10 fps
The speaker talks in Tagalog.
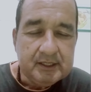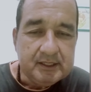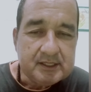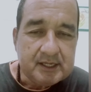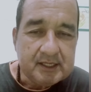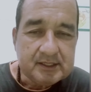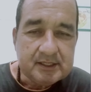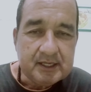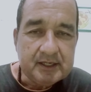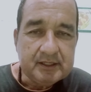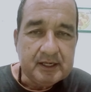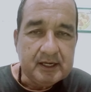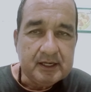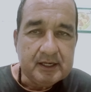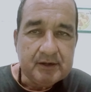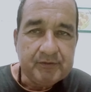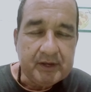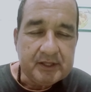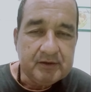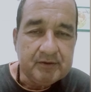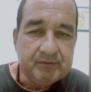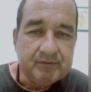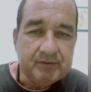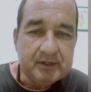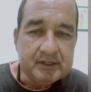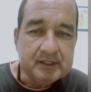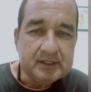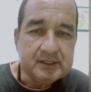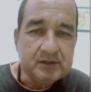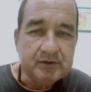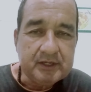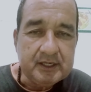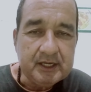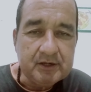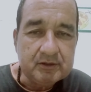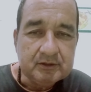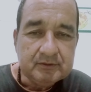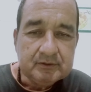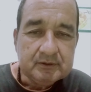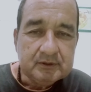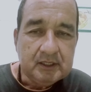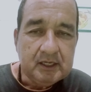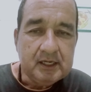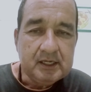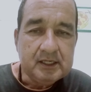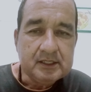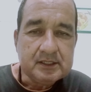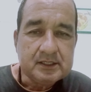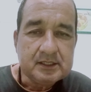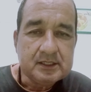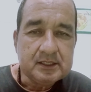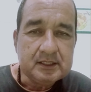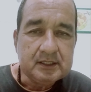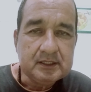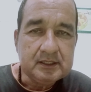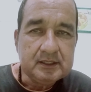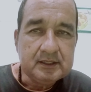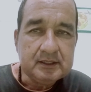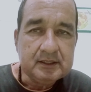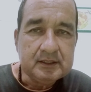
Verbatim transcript: discussed there the effective si oregano as uh,